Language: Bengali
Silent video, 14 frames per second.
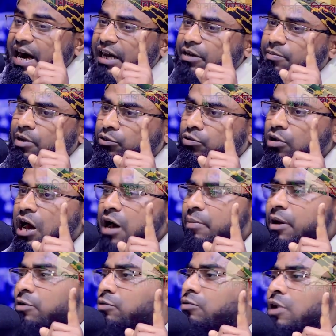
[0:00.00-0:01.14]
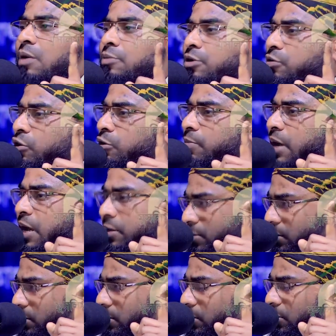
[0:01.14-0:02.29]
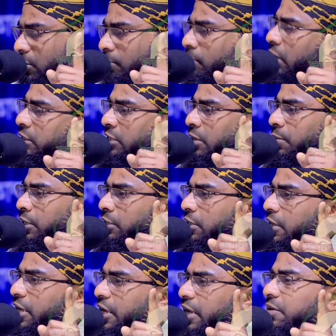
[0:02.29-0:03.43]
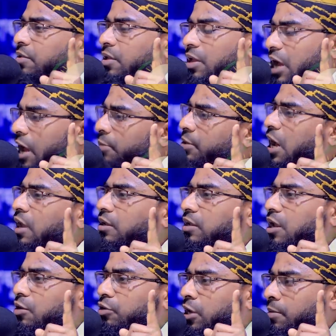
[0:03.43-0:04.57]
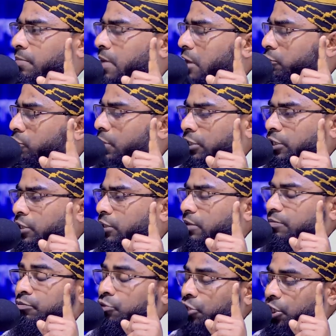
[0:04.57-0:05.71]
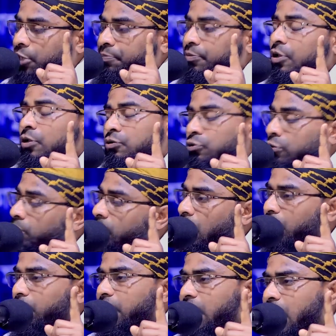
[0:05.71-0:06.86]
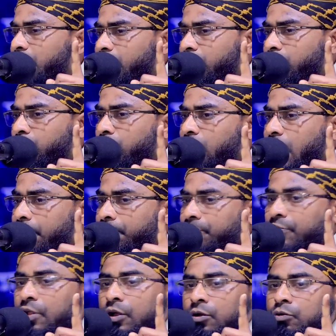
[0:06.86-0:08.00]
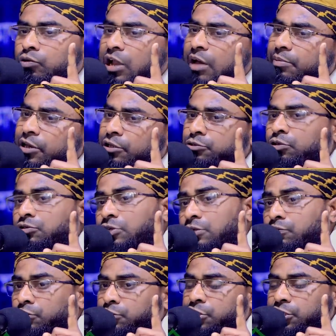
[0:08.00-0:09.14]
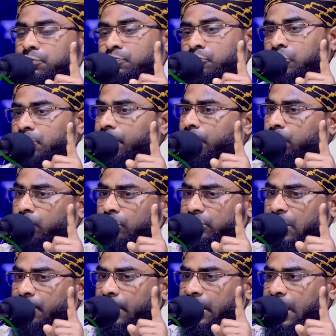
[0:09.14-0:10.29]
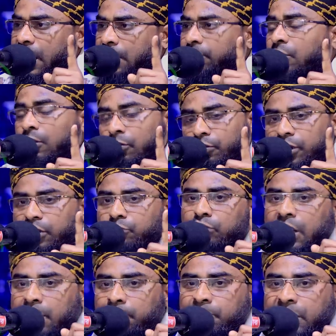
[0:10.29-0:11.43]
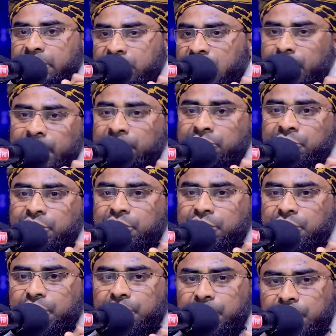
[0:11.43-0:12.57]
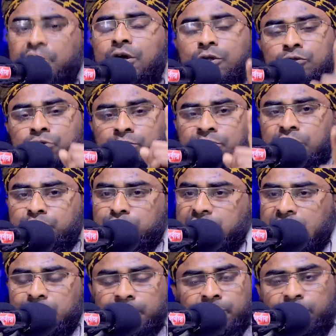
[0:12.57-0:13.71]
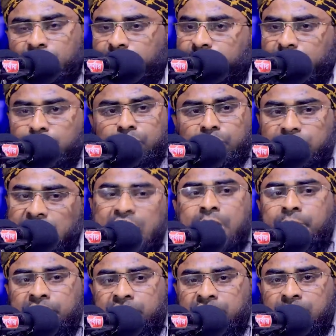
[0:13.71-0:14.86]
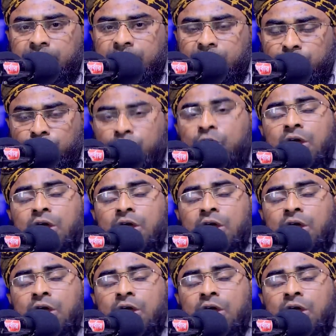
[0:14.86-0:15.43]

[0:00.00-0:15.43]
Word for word: একমাত্র আমার গুলামি করবা মন্দিরে আমি আল্লাহ গোলাম তোমাদের মুনিব তোমরা করে আমার গোলাম গুলামের জন্য উচিত মুনিবের কথা মানা ওরে গুলাম বান্দা বান্দি তোমরা যদি আমি মুনিবের কথা মানতে পারো